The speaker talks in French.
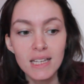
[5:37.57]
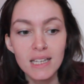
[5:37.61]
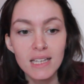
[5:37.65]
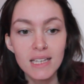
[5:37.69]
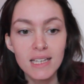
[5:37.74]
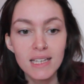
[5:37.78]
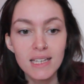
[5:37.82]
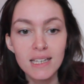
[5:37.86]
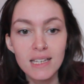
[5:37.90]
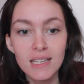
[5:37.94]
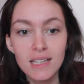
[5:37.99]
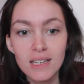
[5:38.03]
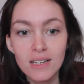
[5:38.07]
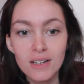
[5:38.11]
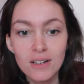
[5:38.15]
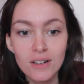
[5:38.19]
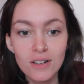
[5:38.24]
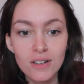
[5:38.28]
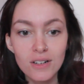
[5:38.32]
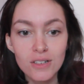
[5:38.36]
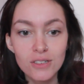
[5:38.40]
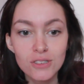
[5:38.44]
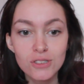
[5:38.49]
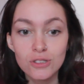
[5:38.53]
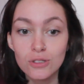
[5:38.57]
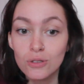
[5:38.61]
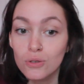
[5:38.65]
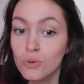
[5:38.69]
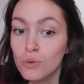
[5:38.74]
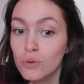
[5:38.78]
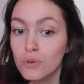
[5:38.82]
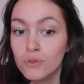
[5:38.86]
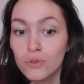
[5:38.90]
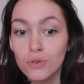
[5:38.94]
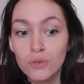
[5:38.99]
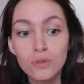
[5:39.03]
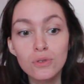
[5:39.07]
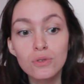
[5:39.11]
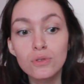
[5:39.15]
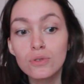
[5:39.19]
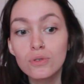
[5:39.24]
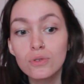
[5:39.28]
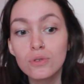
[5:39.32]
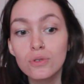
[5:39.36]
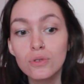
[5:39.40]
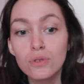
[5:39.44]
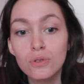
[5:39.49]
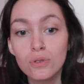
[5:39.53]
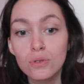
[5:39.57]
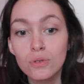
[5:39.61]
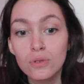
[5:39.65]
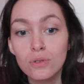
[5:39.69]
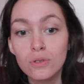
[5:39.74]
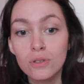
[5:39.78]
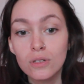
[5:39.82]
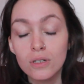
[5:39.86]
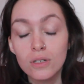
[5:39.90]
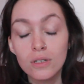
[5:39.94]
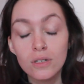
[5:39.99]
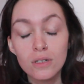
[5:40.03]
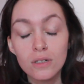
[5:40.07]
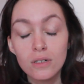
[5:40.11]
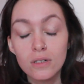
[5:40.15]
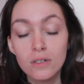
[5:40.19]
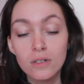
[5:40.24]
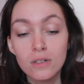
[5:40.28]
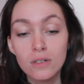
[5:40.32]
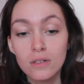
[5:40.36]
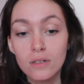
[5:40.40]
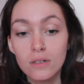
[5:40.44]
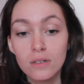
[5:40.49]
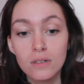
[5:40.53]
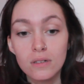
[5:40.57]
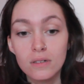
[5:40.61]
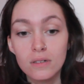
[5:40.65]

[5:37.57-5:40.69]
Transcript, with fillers: Et euh, selon vos goûts, une, euh,